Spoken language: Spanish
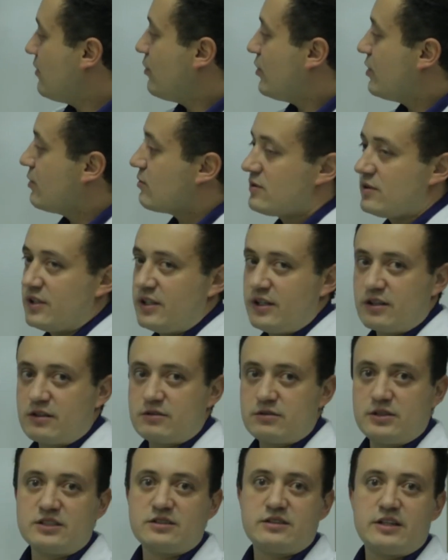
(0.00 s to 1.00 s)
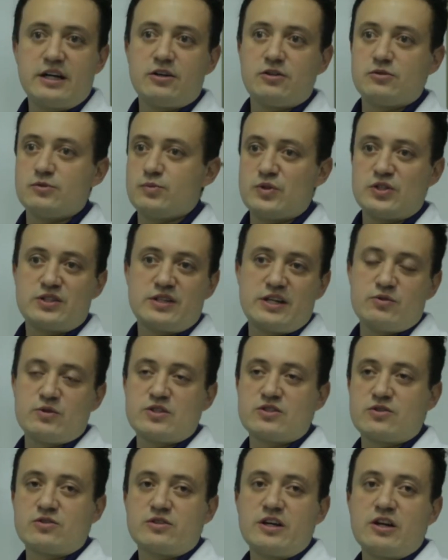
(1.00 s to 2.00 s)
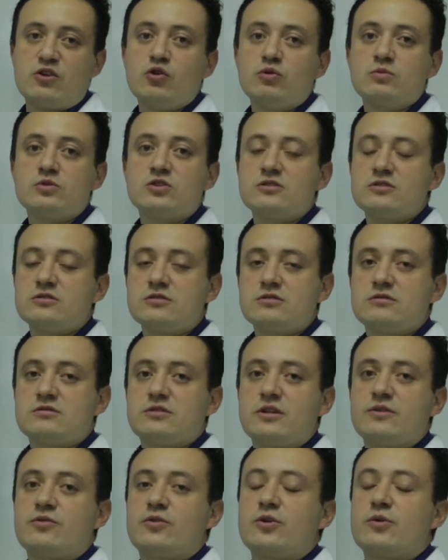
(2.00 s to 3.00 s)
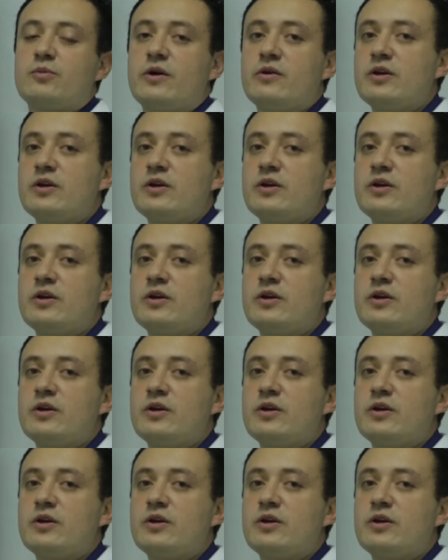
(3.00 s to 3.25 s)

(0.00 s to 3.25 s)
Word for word: podemos tener conectados pues, a nuestros alumnos de forma